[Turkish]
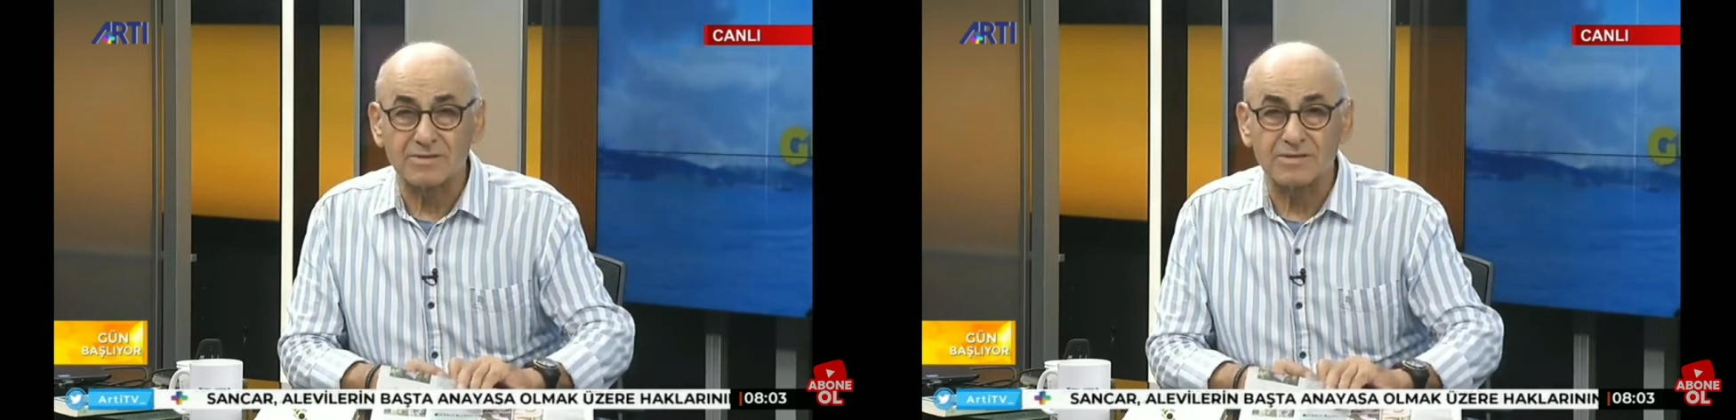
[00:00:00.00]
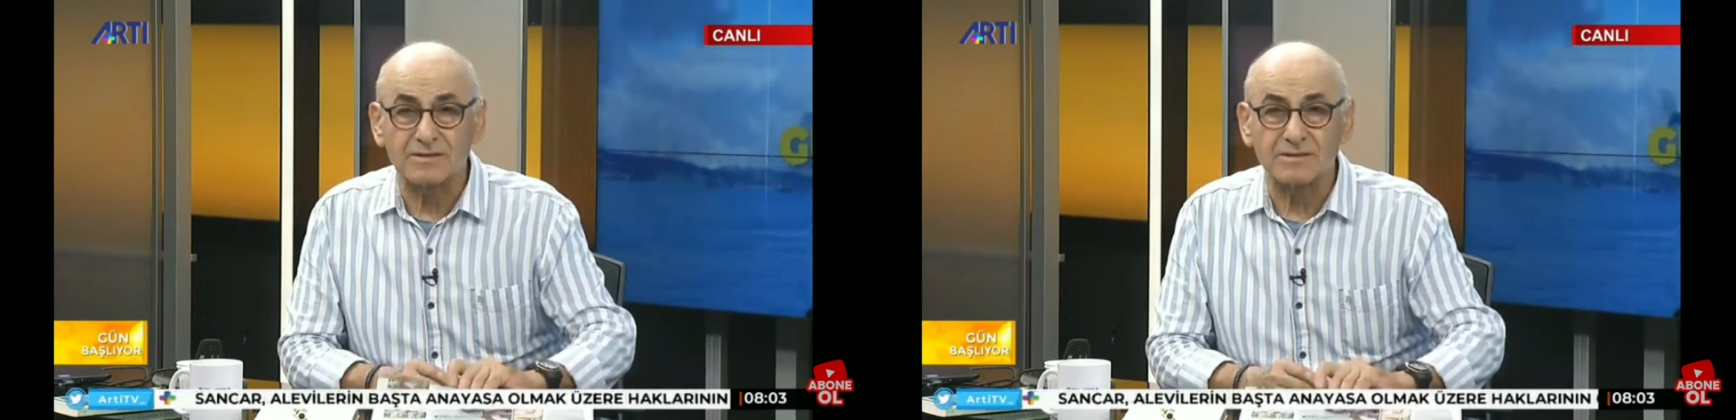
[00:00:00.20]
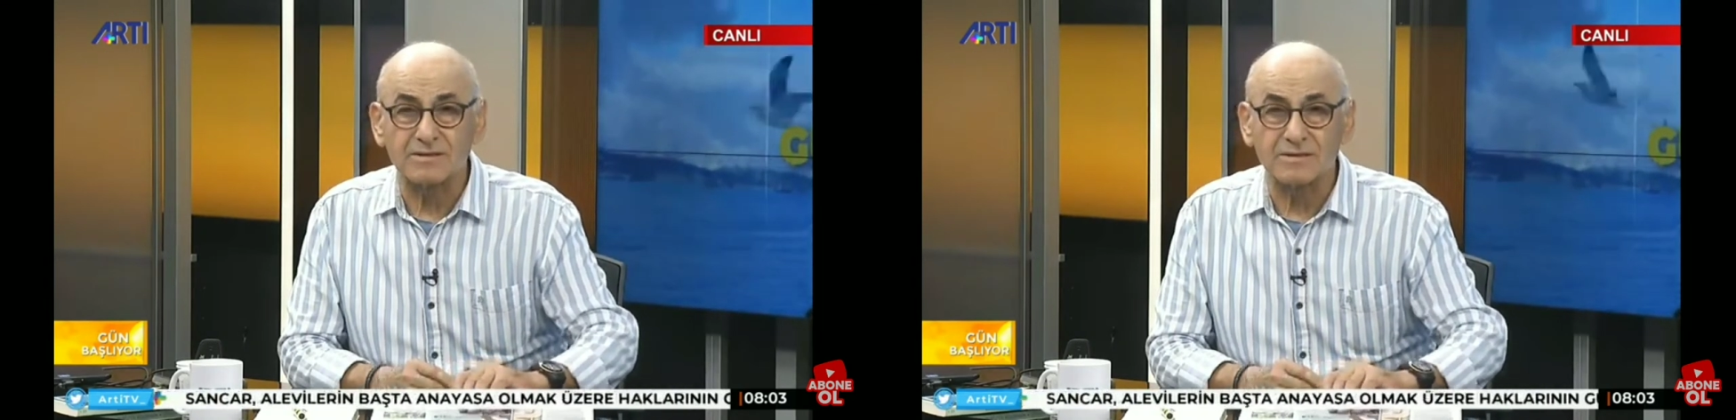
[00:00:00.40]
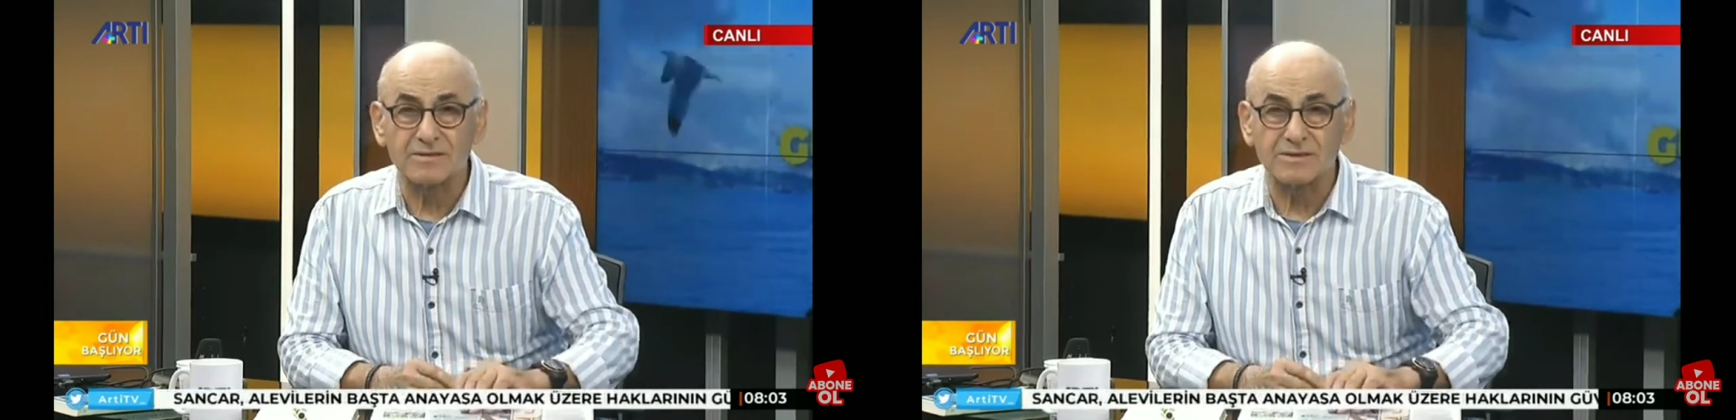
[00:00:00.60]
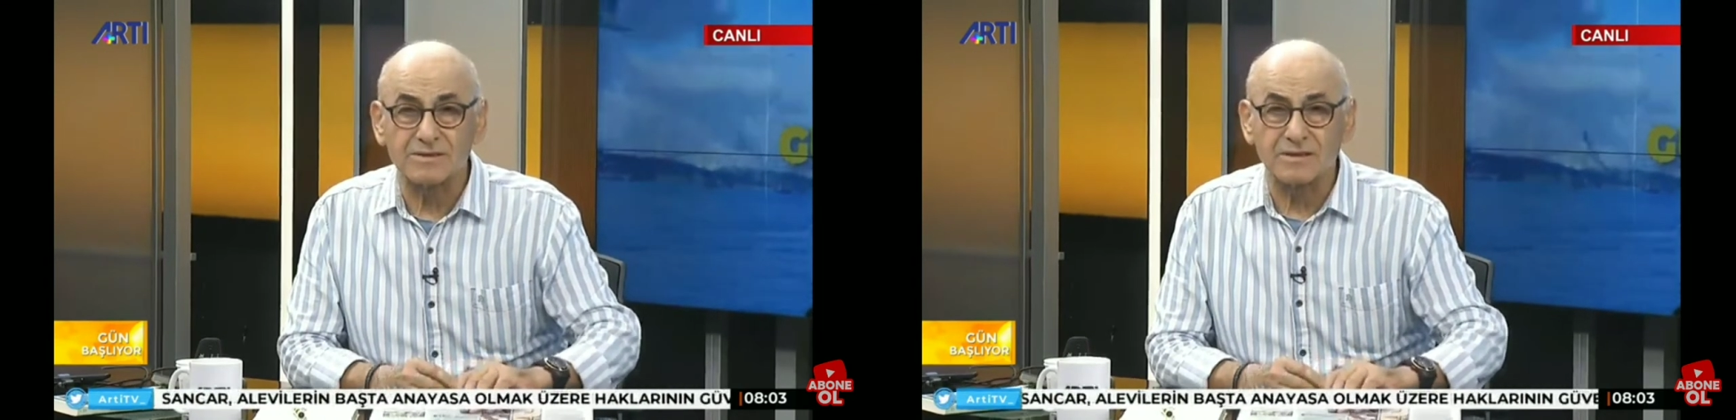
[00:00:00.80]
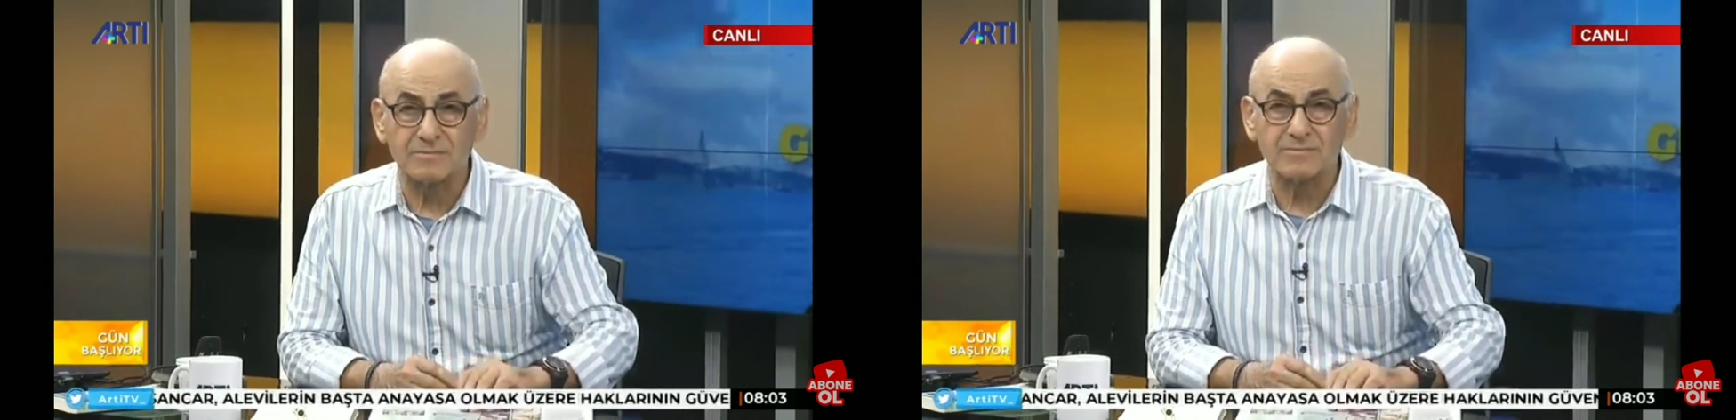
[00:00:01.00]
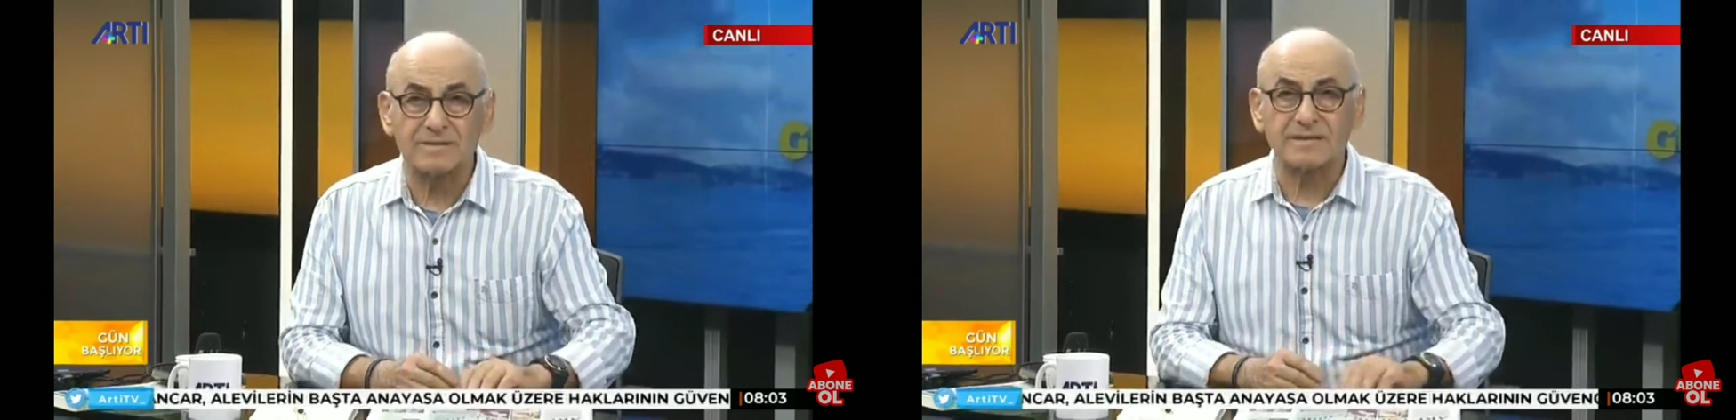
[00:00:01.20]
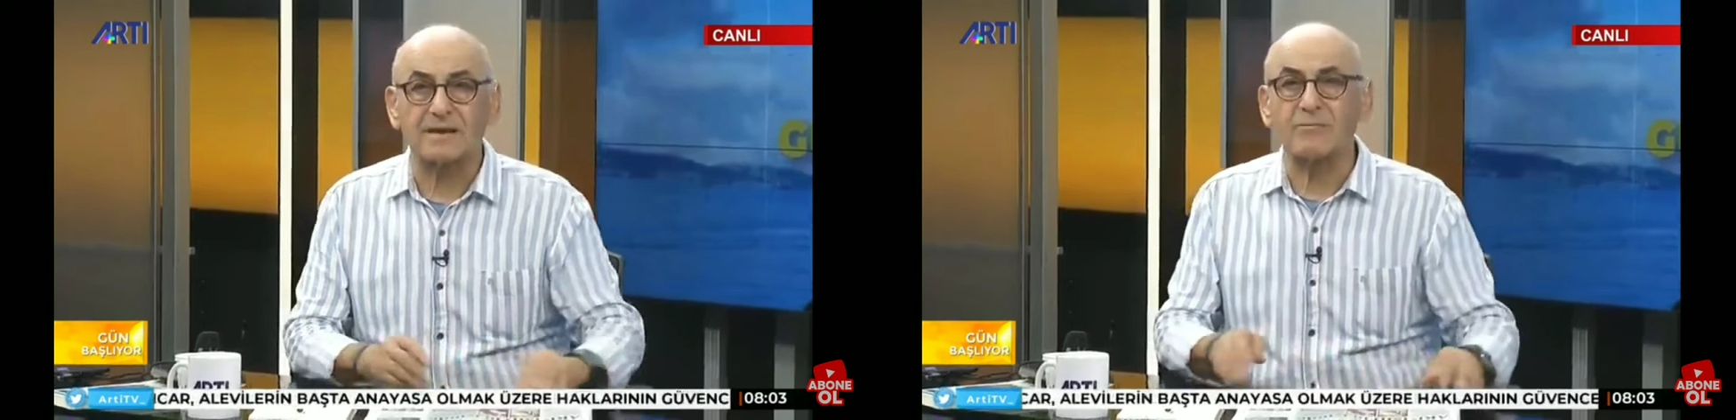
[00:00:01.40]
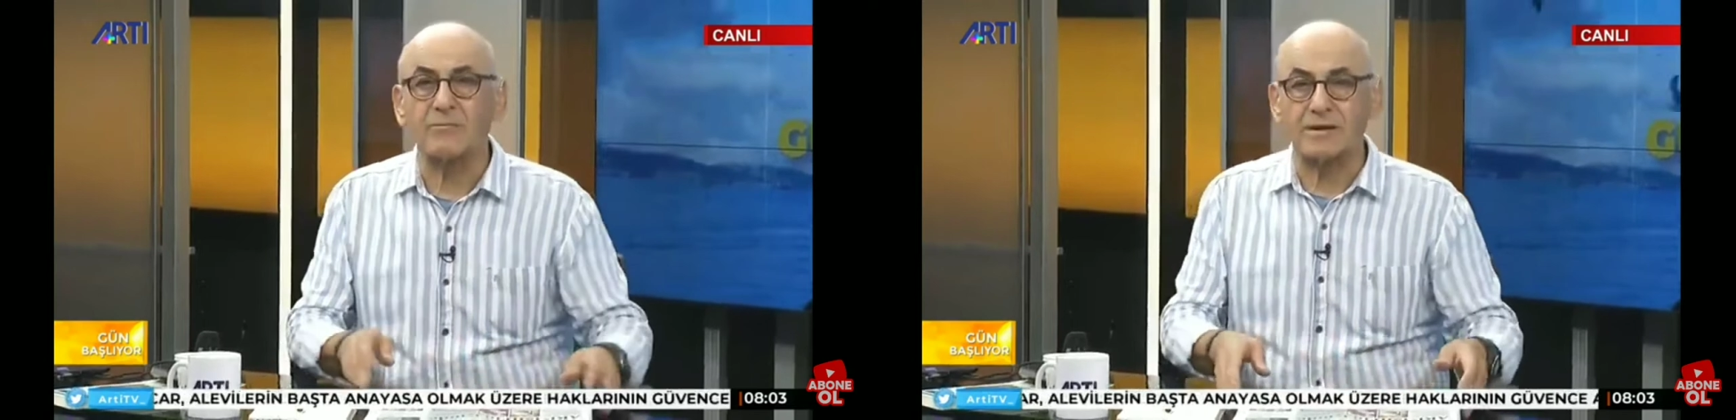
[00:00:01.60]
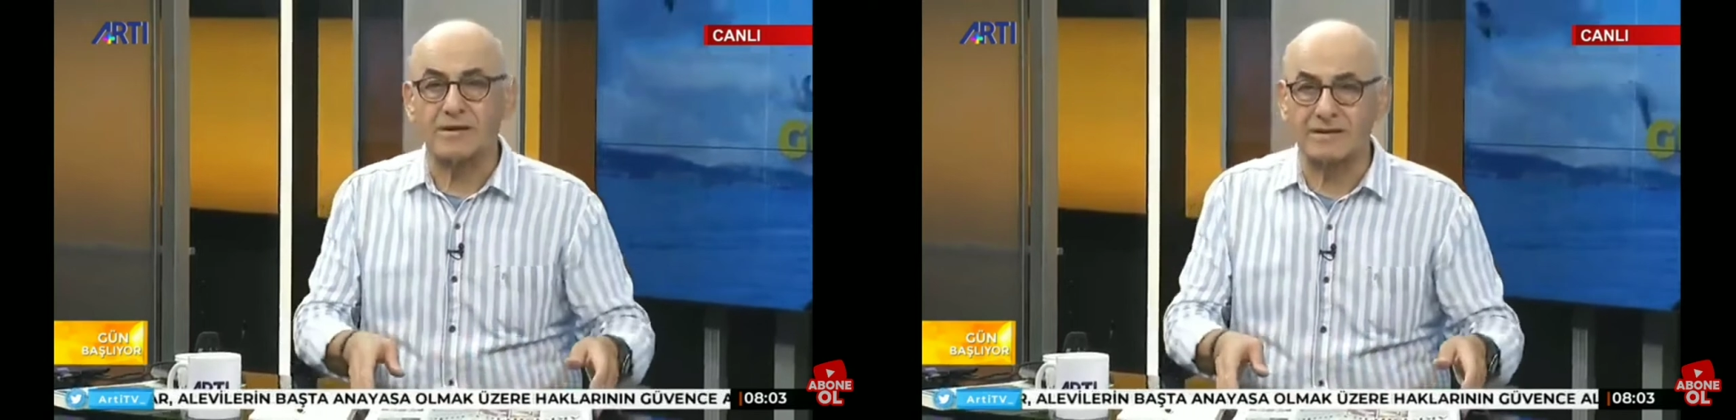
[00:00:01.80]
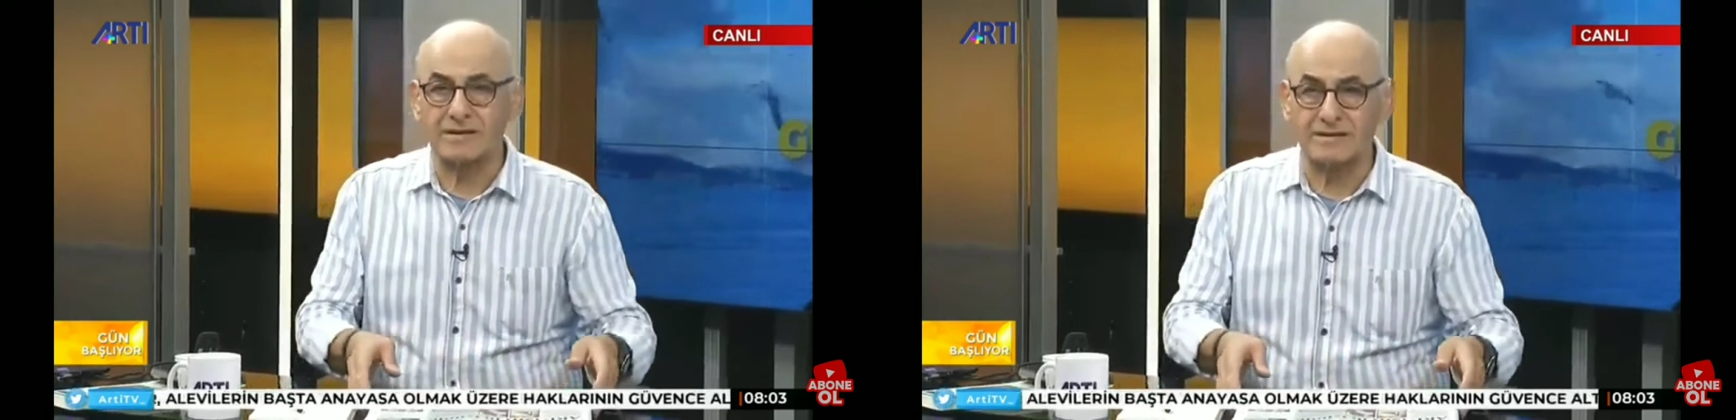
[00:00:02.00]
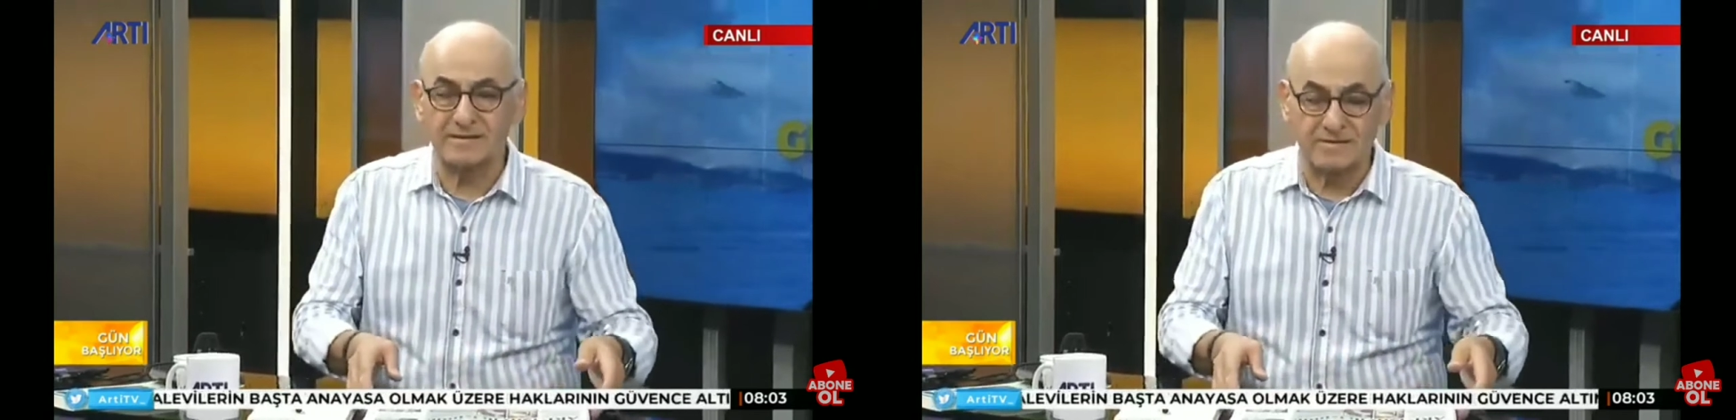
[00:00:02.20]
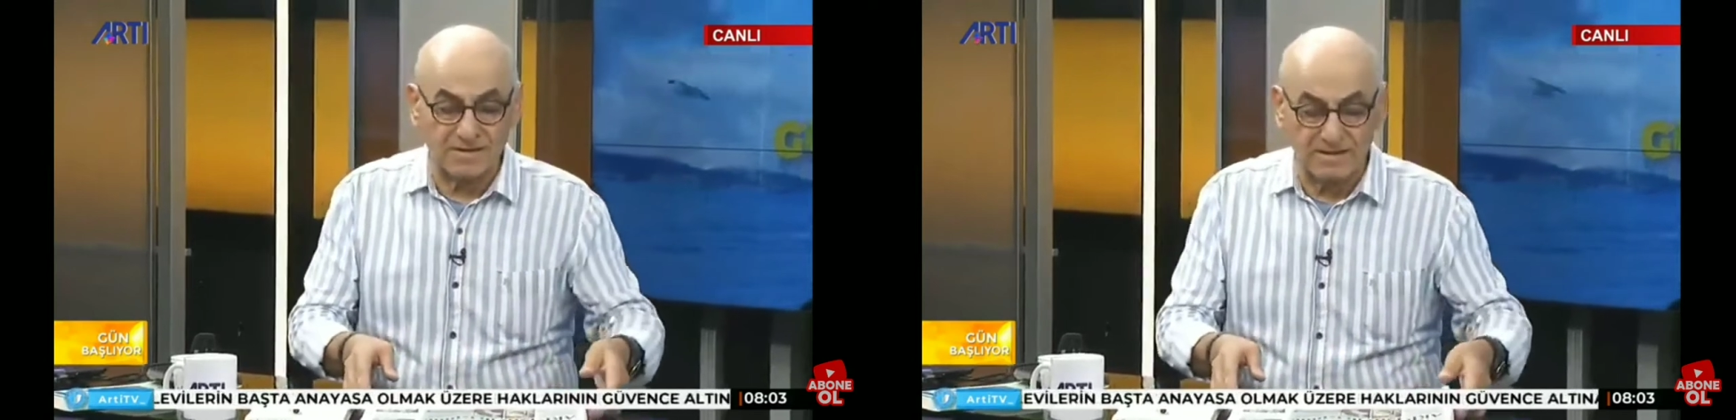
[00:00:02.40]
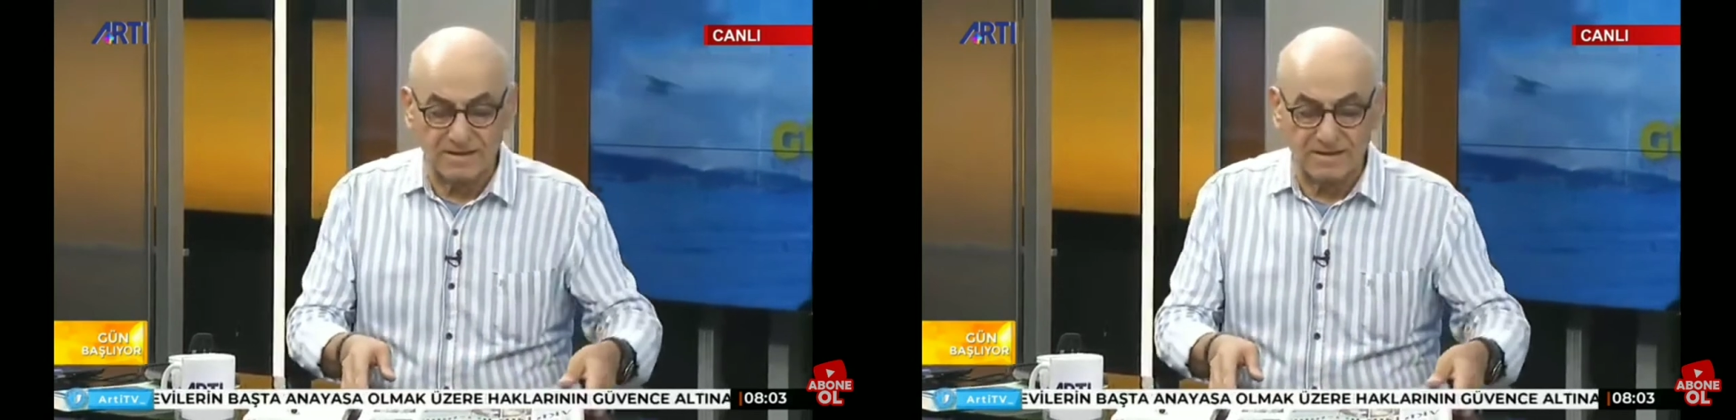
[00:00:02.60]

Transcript: hatırladıkça da travmalar yaratacak